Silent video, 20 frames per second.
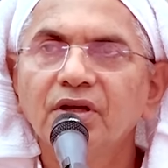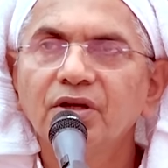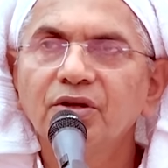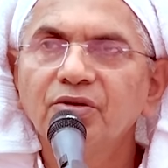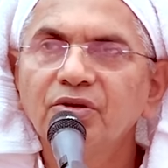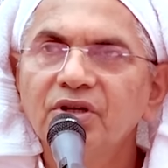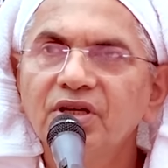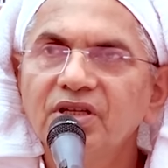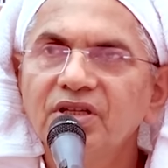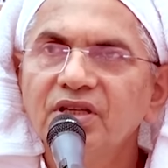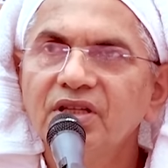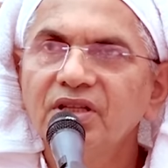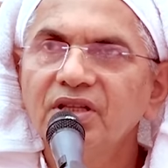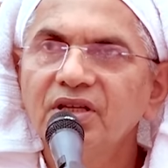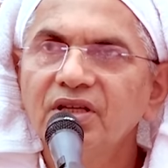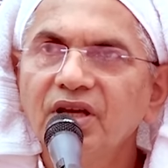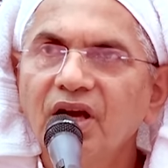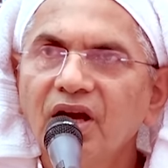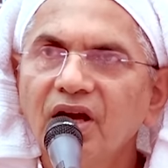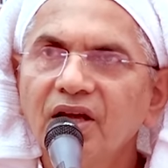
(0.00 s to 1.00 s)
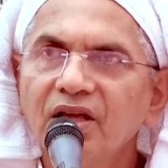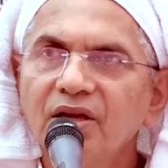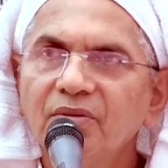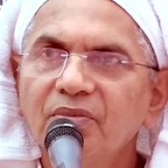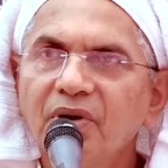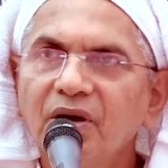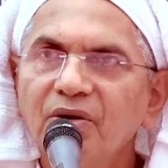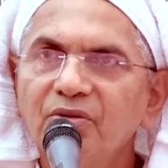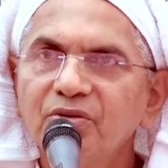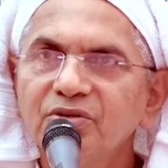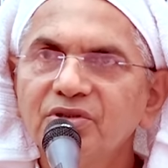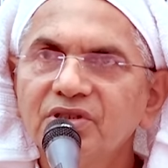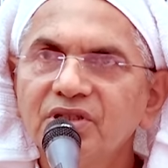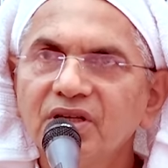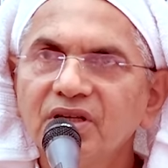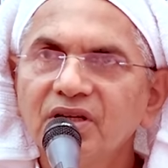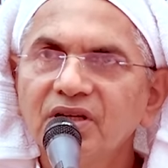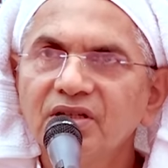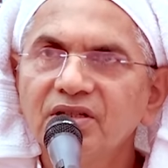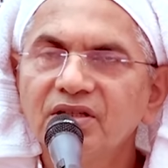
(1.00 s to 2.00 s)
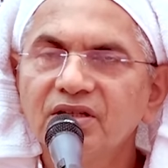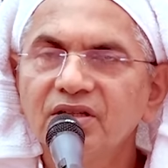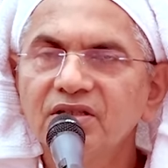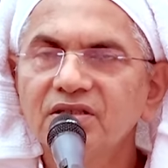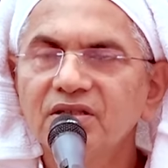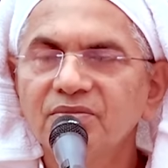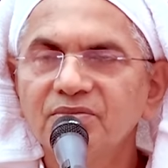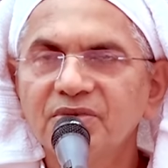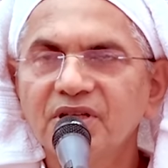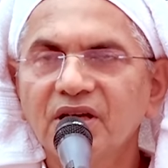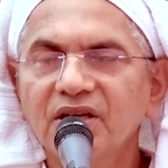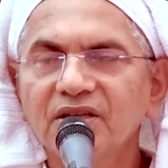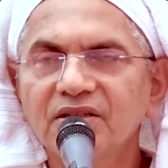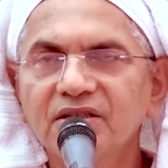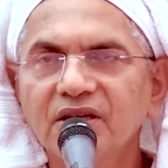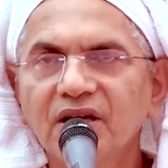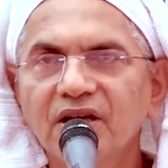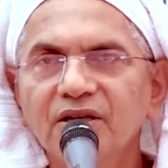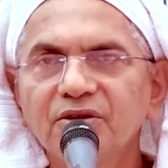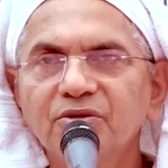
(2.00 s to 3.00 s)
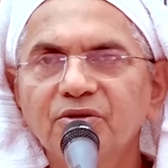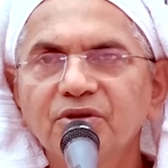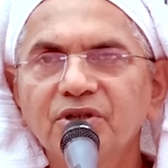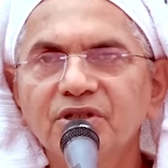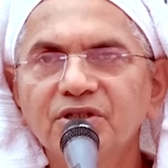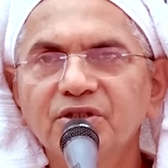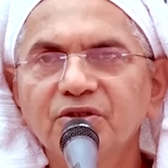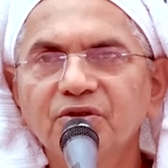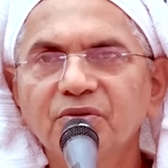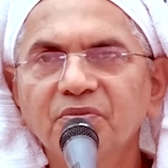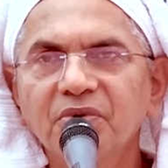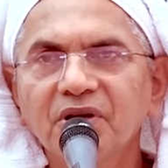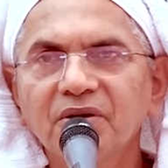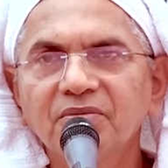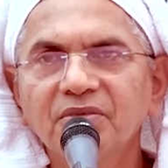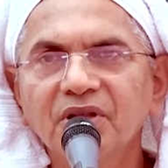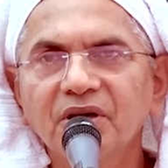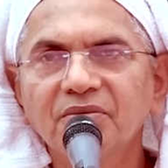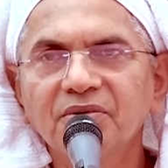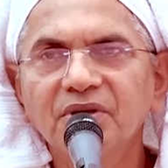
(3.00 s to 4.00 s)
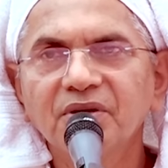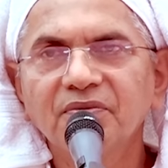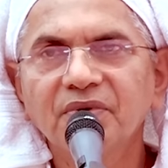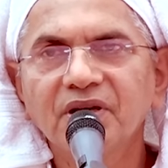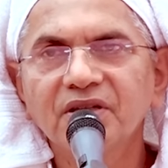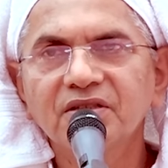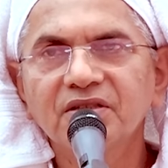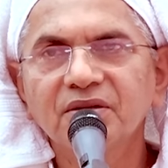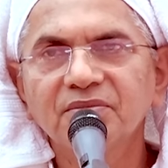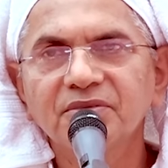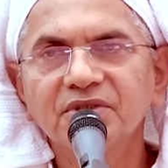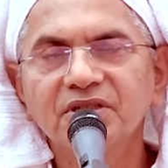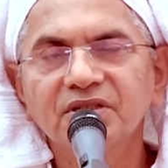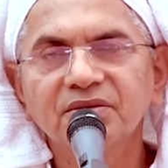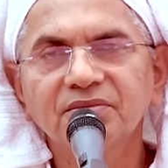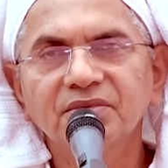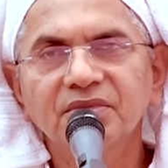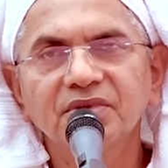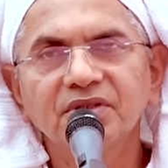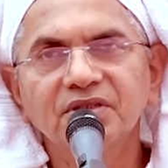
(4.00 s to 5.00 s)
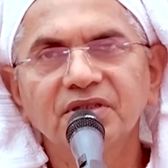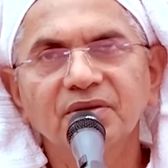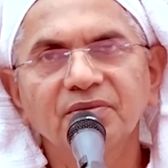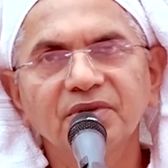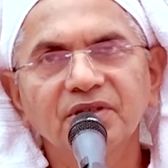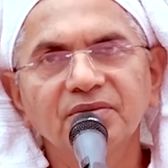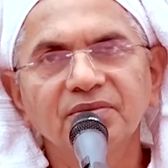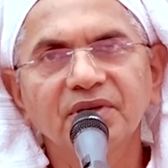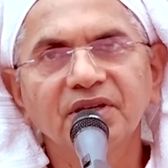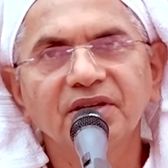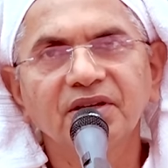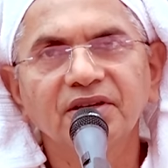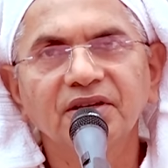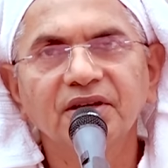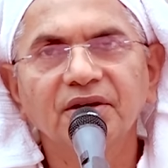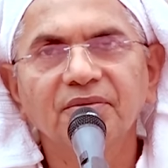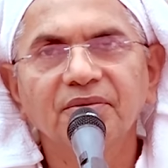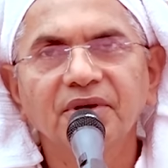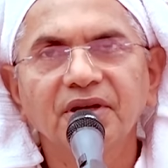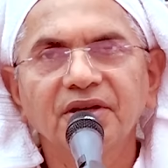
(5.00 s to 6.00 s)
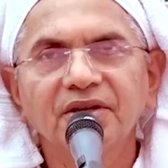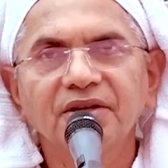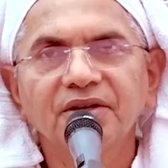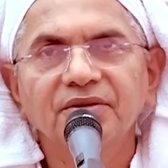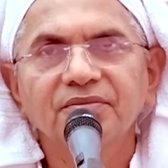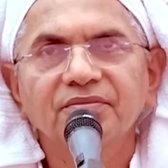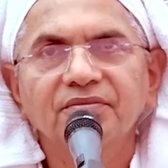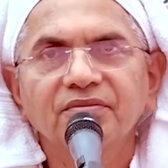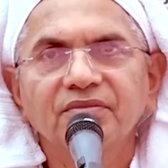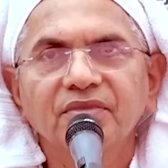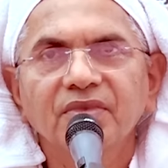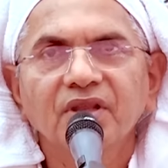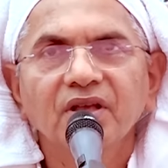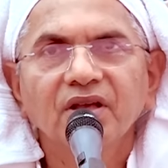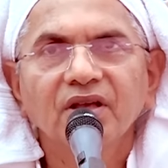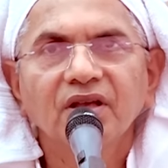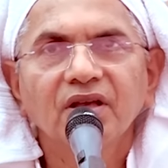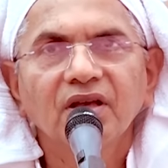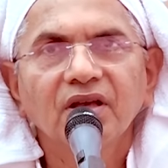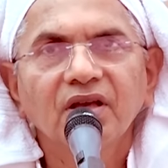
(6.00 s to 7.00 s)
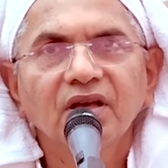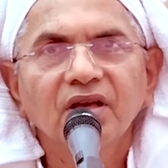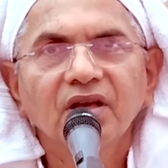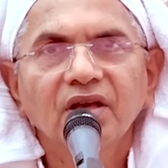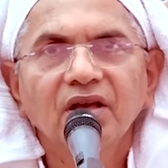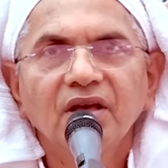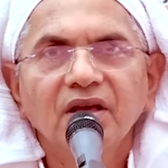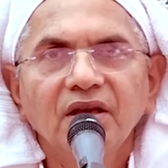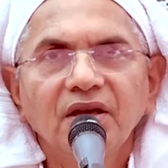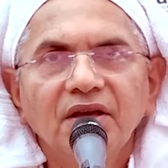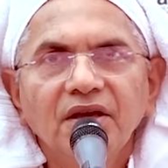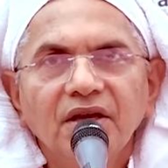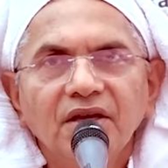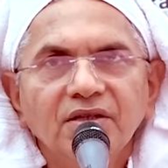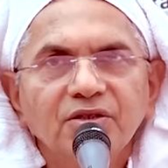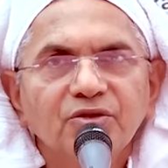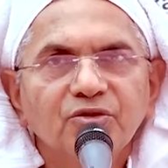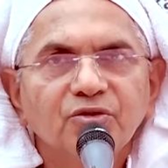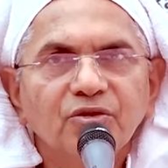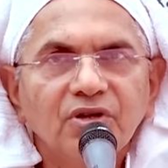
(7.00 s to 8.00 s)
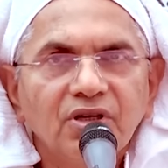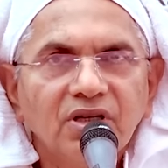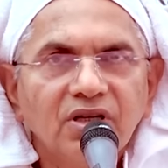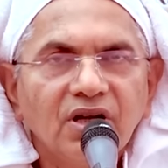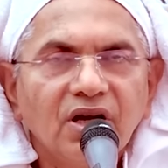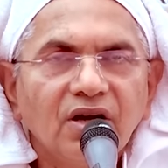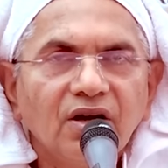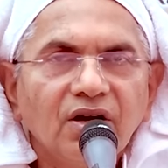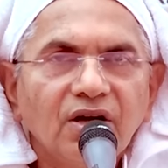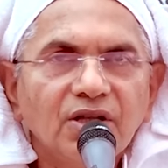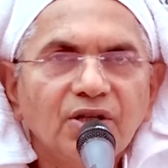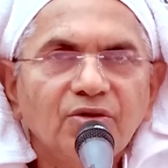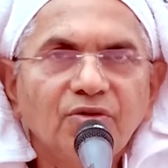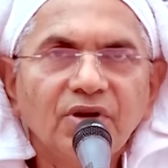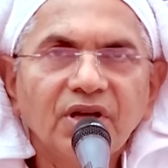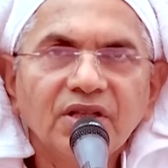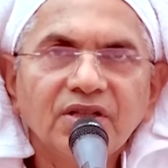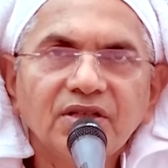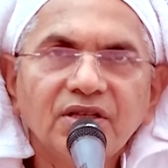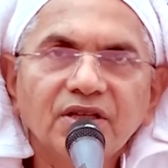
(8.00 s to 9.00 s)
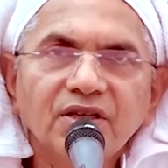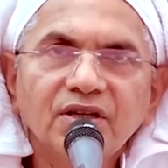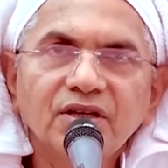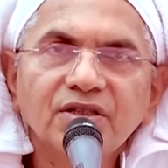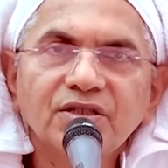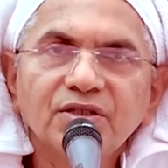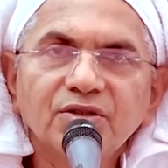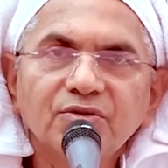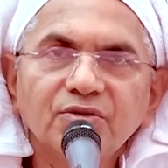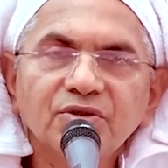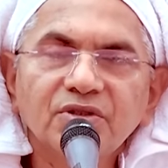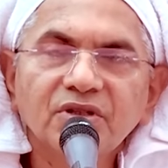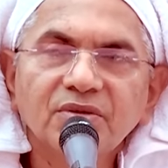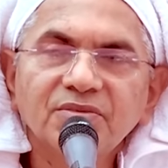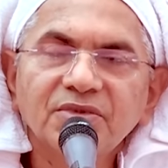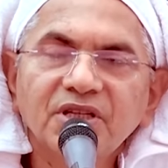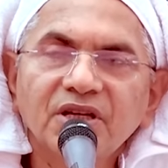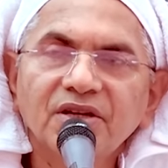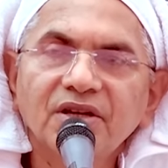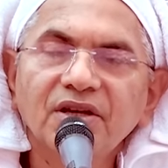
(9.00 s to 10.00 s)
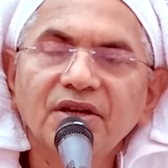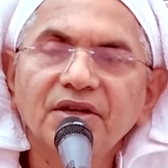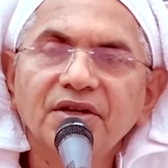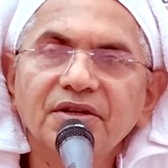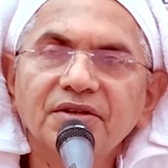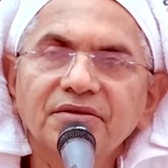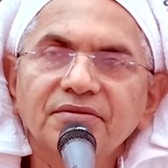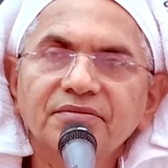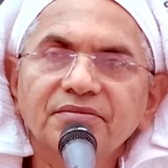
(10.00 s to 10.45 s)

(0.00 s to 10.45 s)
क्योंकि यदि यहां के भावों से न समझाया जाए तो किसी को परम धाम की बात समझे समझ में ही नहीं आ पाएगी एक सौ लीला अद्वैत के रहस्य को समझाना है